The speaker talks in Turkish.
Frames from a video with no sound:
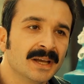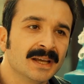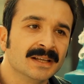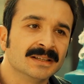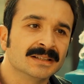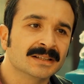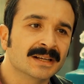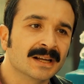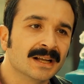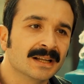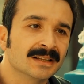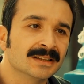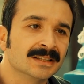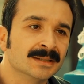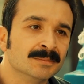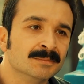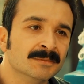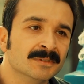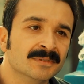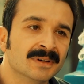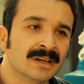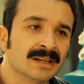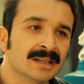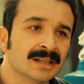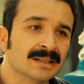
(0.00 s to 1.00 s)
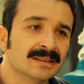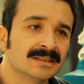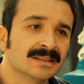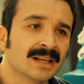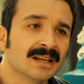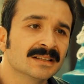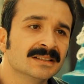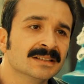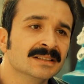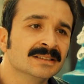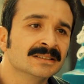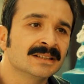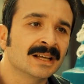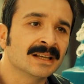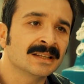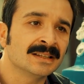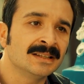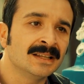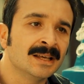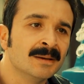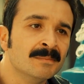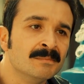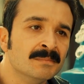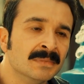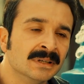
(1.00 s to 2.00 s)
peynir aldın mı var ya tadından
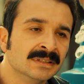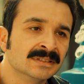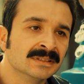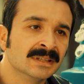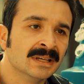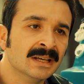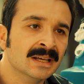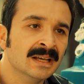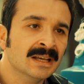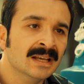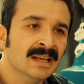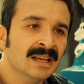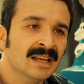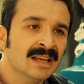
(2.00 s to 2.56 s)
yenmez.